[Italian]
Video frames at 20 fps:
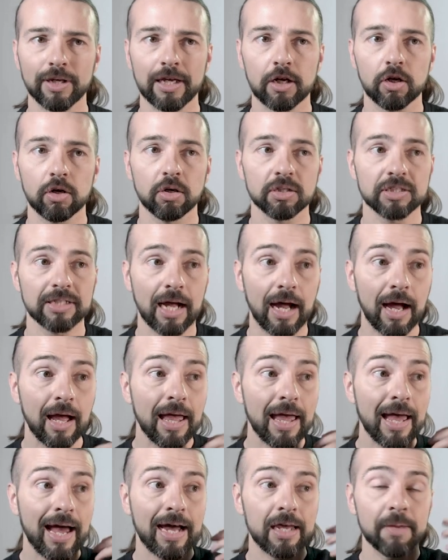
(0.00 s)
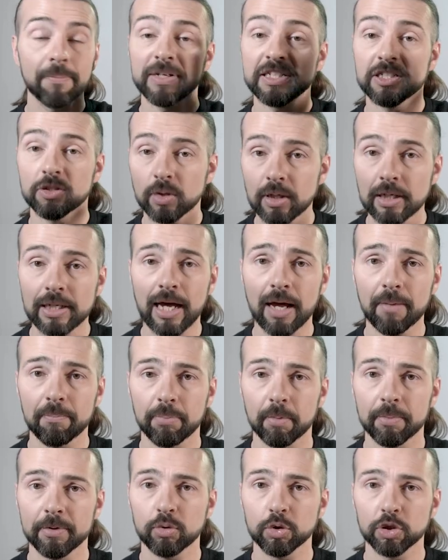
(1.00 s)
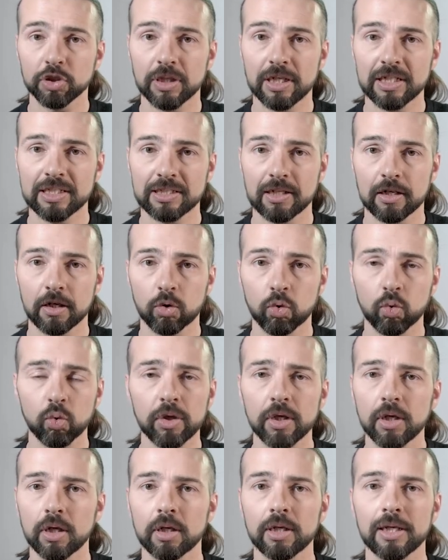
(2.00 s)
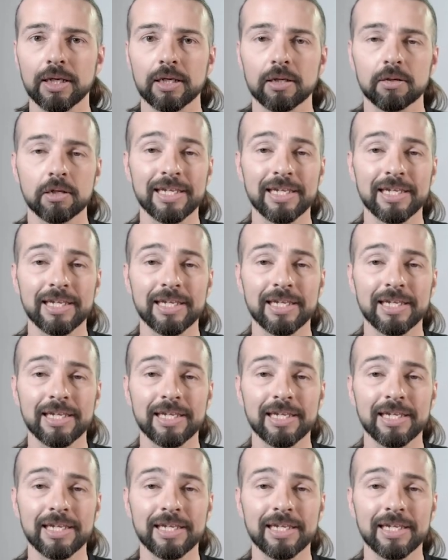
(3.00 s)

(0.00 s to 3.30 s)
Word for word: Che cosa hai messo in campo per riuscire a stare qui?